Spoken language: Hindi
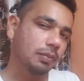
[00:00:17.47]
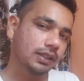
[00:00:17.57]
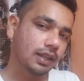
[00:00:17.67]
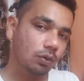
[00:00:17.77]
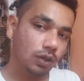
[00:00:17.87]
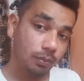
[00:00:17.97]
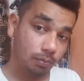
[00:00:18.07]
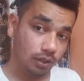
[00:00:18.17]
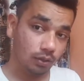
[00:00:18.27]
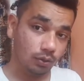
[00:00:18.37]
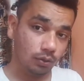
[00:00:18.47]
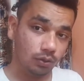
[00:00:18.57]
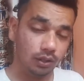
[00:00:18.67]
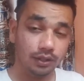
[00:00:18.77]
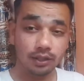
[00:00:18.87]
बताऊंगा
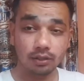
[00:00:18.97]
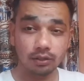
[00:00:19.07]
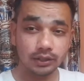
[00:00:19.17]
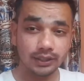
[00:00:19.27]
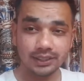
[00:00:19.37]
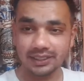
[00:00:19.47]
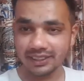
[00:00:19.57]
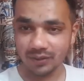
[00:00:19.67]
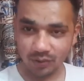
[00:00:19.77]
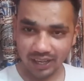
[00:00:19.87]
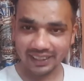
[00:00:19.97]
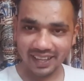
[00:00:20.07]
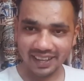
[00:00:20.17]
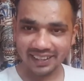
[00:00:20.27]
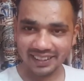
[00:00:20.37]
बिल्कुल कि कौन है जीतने
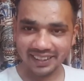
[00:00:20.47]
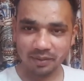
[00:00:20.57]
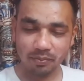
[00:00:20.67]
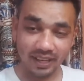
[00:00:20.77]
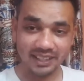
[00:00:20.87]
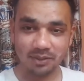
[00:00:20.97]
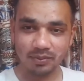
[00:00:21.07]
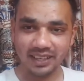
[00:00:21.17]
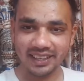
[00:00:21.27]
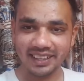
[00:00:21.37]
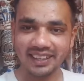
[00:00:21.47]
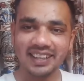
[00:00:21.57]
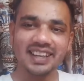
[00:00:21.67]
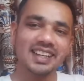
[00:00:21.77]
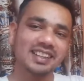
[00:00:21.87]
वाला कल के मैच में
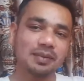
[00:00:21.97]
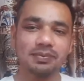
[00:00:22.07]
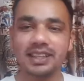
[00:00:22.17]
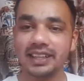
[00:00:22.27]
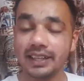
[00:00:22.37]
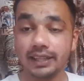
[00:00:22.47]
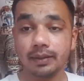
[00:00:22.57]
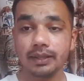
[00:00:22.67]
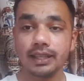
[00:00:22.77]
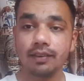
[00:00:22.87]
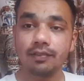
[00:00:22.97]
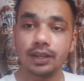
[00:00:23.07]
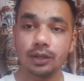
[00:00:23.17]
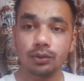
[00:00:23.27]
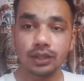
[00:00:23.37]
तब तक के लिए भैया
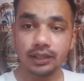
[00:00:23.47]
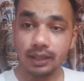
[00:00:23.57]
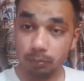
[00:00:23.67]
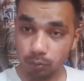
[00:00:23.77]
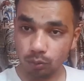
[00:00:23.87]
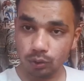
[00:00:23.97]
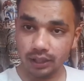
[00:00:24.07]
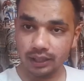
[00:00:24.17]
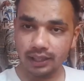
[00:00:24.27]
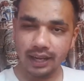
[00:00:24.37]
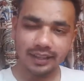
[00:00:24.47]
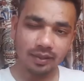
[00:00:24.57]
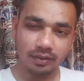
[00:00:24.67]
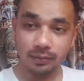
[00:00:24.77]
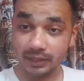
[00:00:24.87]
वीडियो देखना पूरी
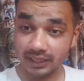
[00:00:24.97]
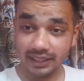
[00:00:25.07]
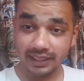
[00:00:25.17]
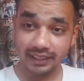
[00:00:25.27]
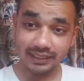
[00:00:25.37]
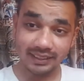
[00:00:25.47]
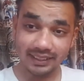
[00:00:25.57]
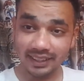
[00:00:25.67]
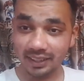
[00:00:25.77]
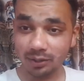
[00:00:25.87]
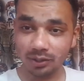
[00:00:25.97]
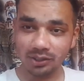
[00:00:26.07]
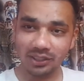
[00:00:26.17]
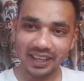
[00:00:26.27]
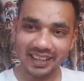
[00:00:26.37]
लास्ट में ही पता चलेगा कि जीतेगा
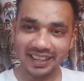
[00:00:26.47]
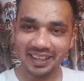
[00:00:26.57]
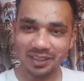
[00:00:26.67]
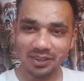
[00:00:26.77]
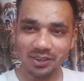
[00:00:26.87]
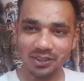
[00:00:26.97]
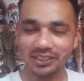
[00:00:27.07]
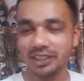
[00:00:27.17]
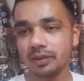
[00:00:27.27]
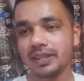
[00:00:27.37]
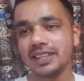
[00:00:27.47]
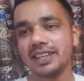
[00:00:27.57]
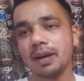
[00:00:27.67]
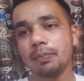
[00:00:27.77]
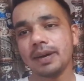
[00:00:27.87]
कौन और हारेगा कौन और
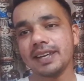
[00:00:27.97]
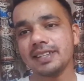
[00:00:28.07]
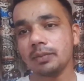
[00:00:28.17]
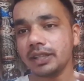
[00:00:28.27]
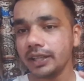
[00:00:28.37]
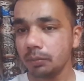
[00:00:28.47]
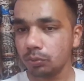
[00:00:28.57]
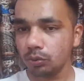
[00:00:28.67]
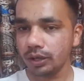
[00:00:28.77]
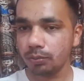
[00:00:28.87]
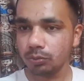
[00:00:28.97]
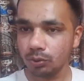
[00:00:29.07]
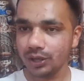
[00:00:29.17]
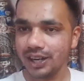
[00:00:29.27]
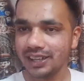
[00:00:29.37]
भैया पैसे बनेंगे पूरे
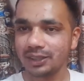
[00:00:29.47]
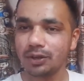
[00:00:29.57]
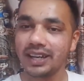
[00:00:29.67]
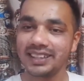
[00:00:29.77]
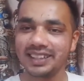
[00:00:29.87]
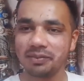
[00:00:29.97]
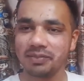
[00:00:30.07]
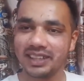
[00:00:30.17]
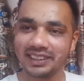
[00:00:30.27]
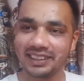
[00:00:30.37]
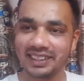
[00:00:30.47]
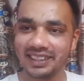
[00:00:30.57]
पूरे तो आइए मिलते